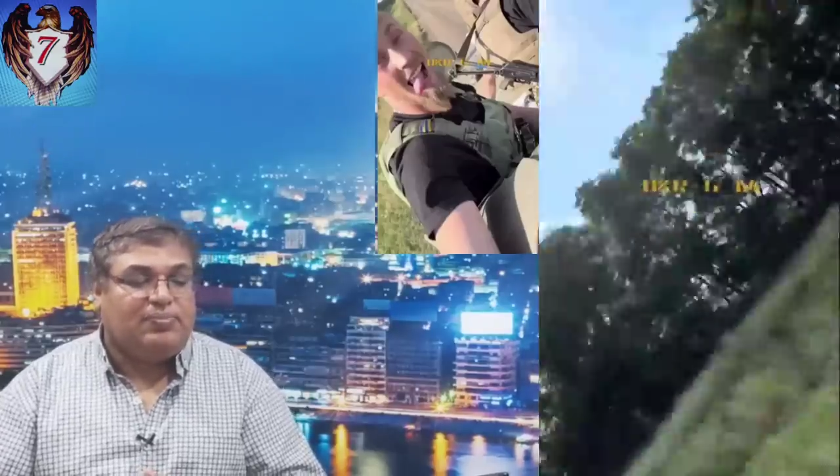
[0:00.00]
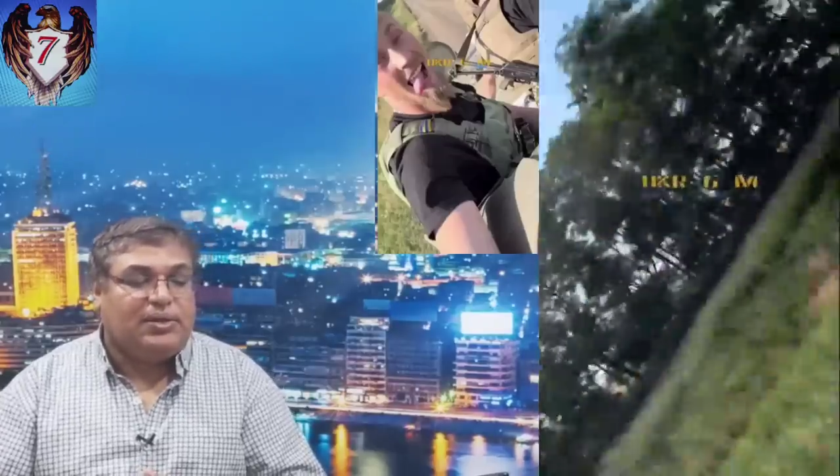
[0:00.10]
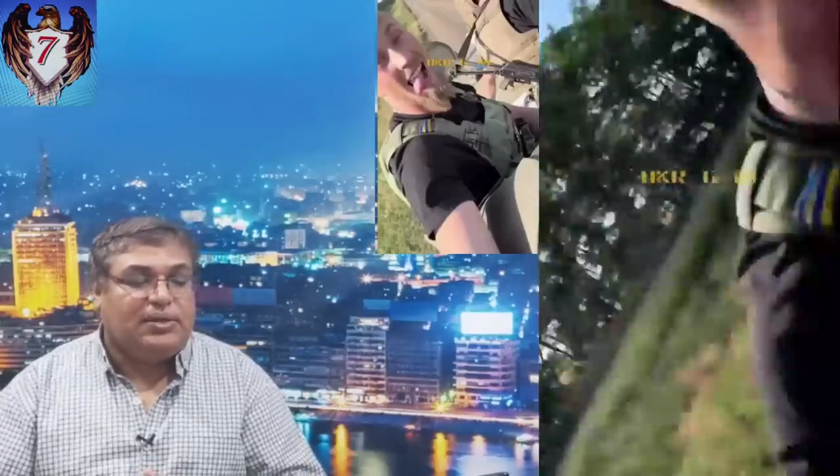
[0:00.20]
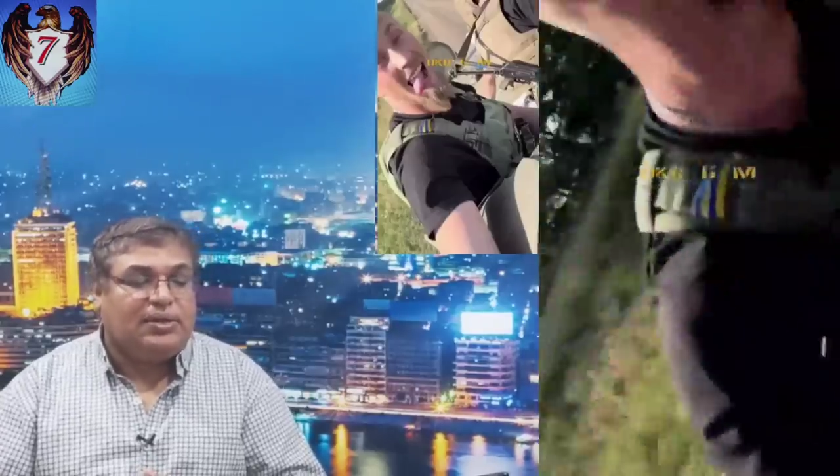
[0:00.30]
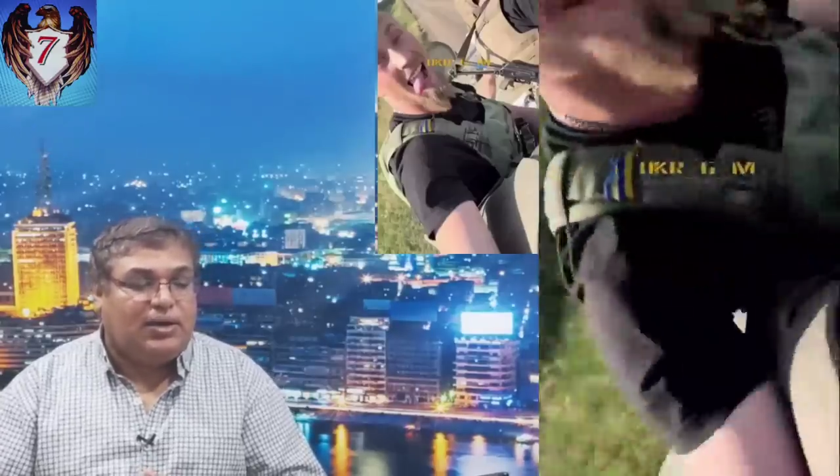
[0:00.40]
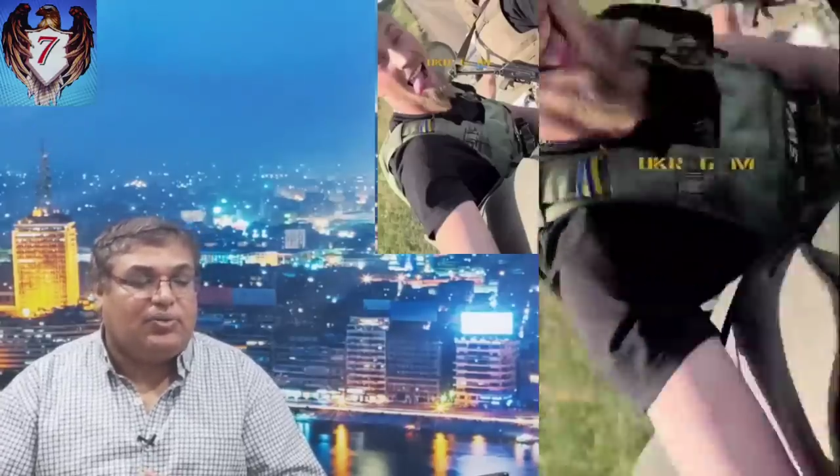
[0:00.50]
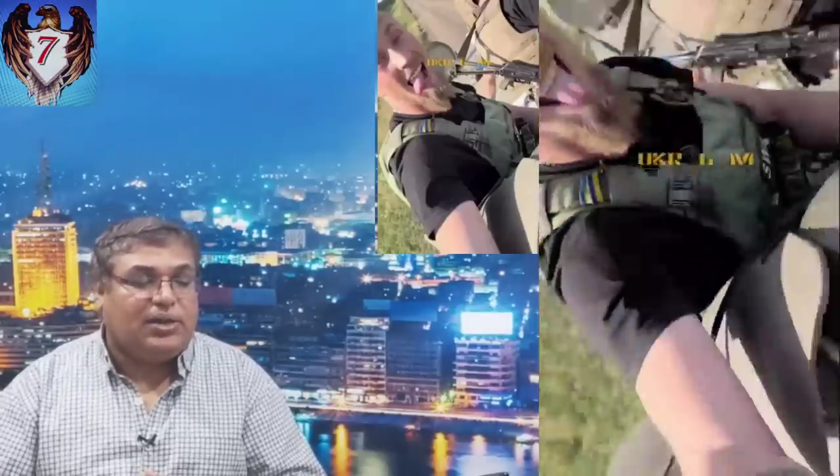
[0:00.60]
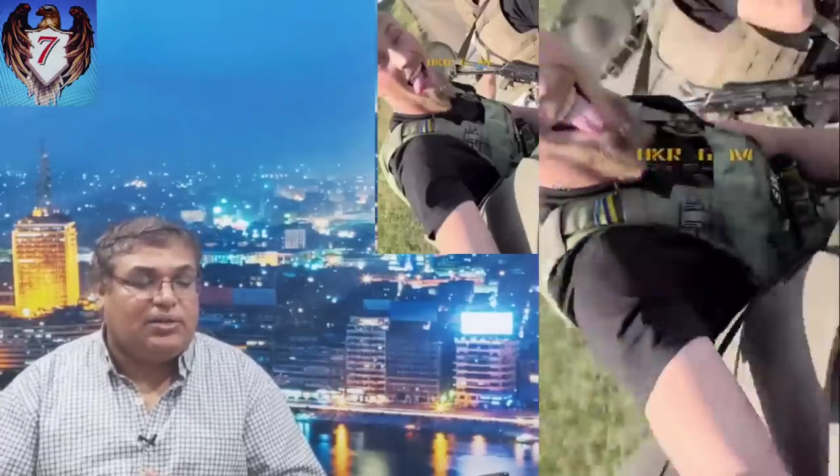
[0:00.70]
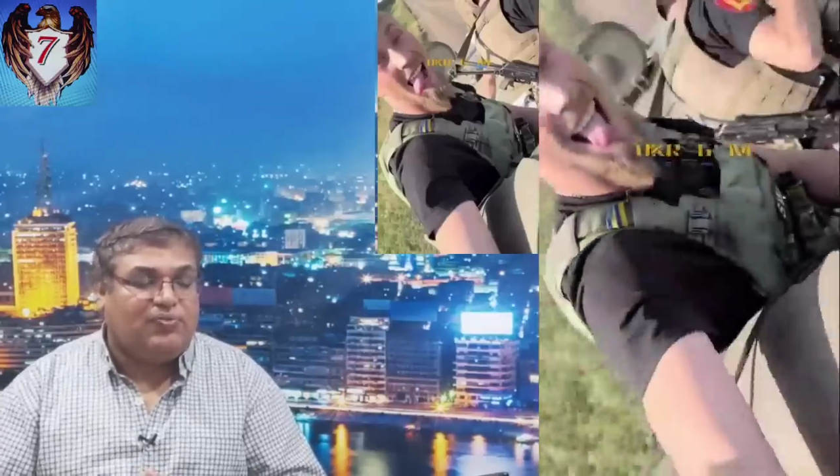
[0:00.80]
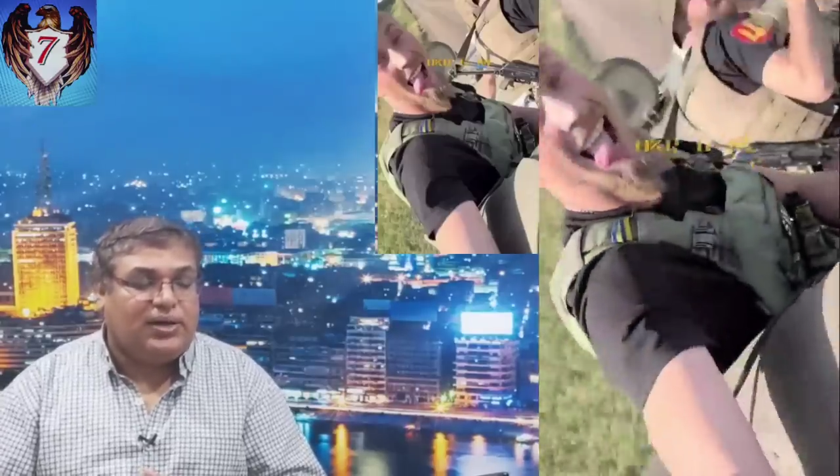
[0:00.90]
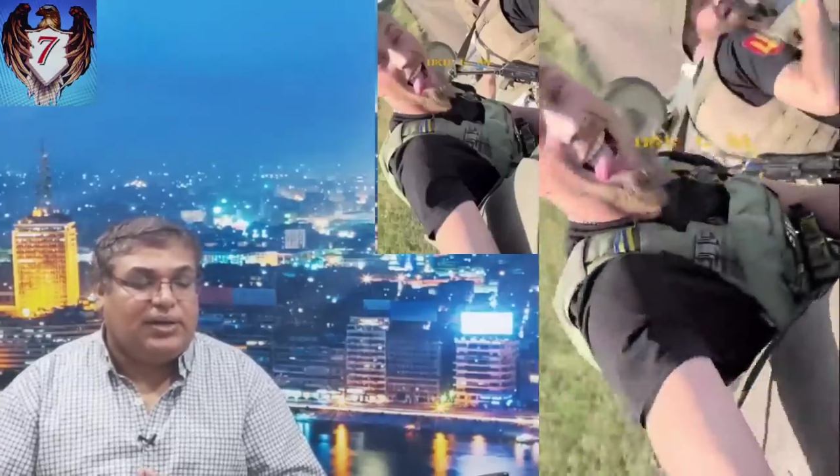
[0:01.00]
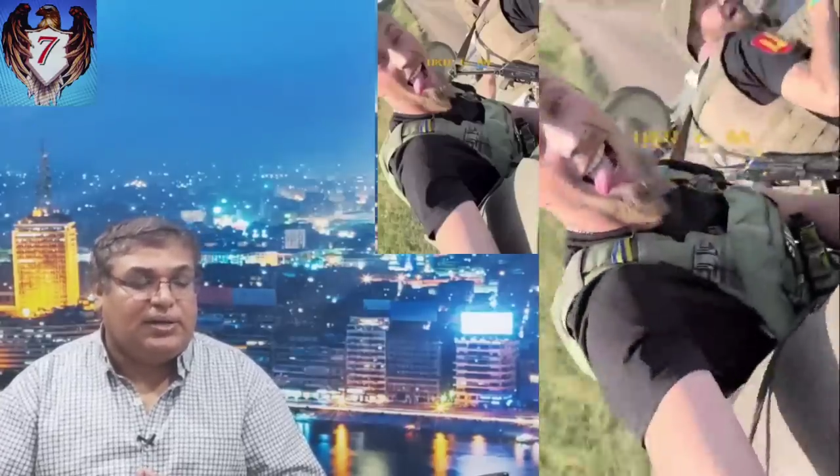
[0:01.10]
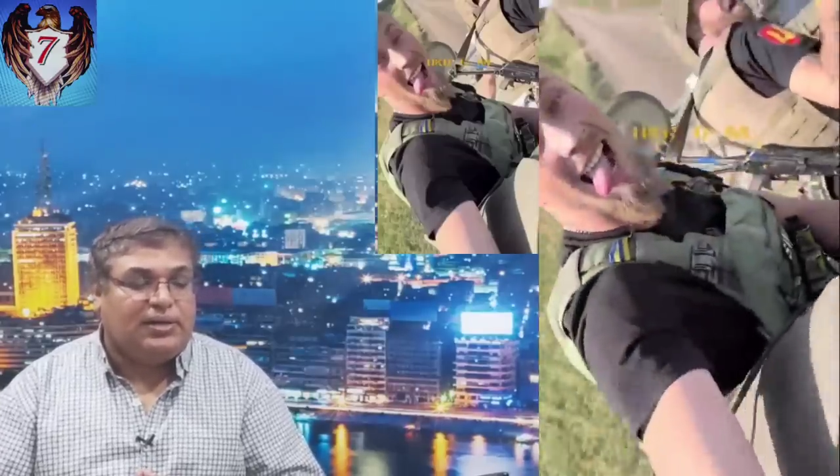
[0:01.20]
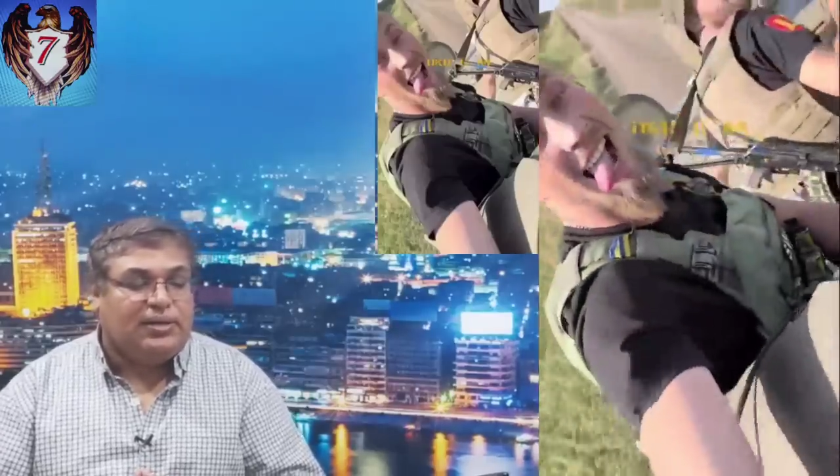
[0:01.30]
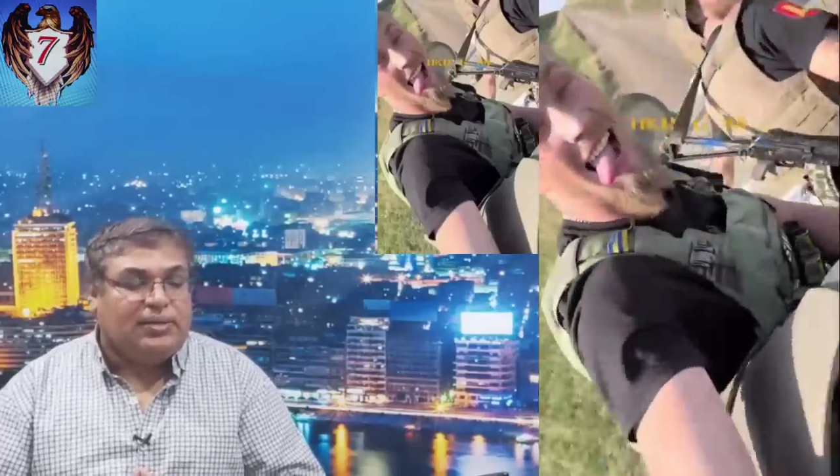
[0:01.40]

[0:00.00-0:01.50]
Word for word: من له رد فعل